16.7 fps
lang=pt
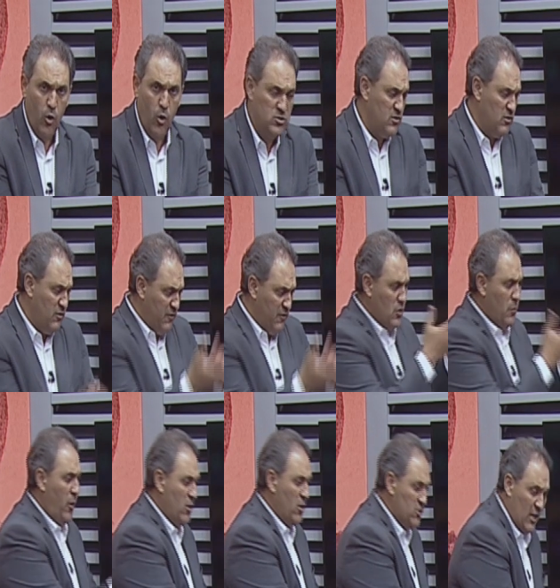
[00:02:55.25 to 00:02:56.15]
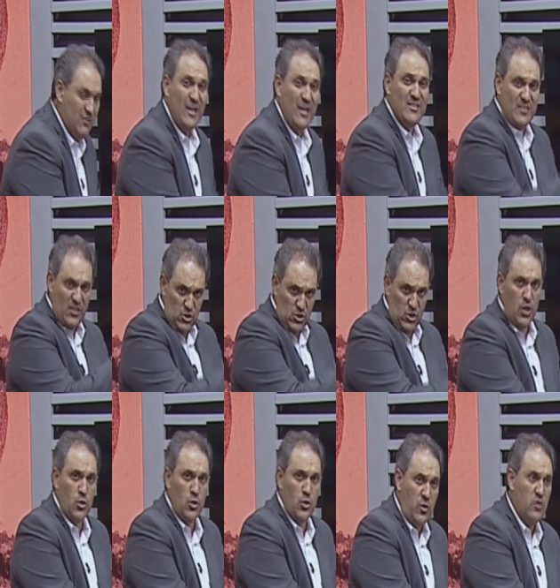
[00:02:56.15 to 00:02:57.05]
Ou vocês vão fazer o projeto, gastar
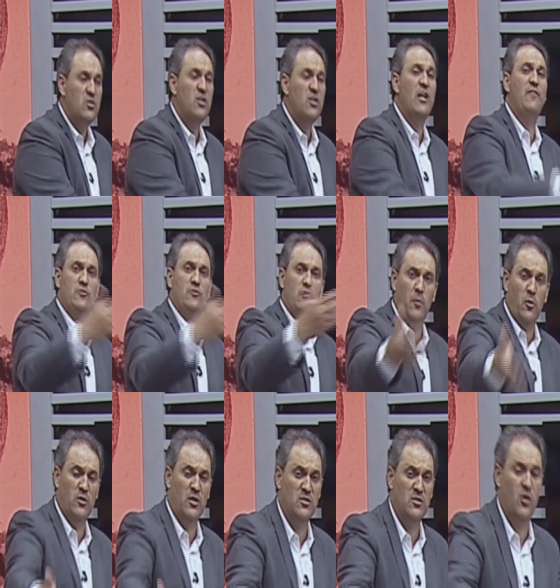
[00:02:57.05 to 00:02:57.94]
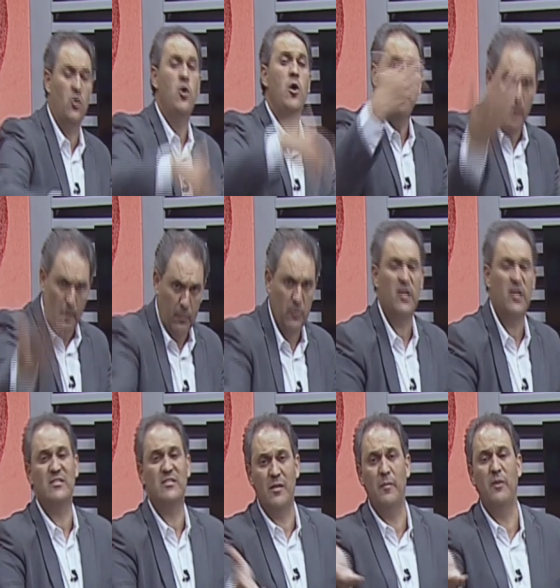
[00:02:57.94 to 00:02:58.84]
dinheiro com isso e ir lá fazer a manutenção para
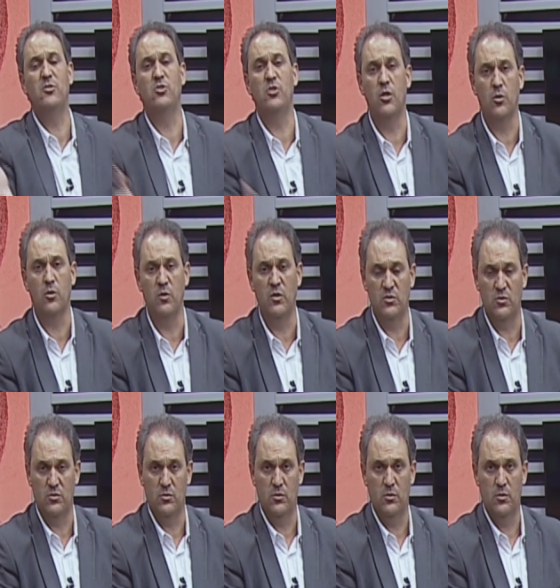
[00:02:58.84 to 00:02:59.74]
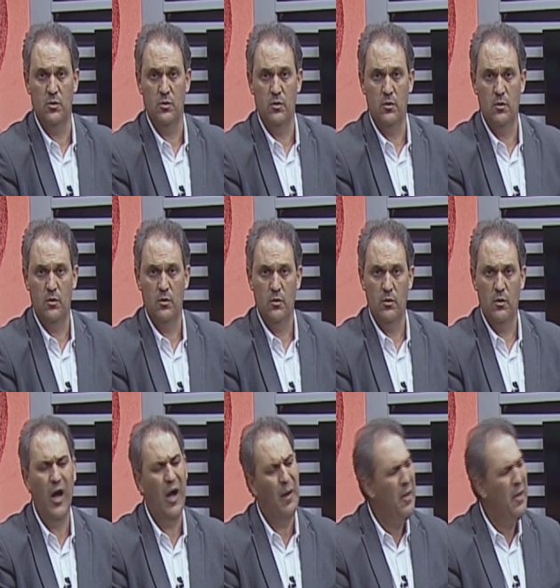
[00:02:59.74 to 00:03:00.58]
poder gastar mais dinheiro com isso? Uhum.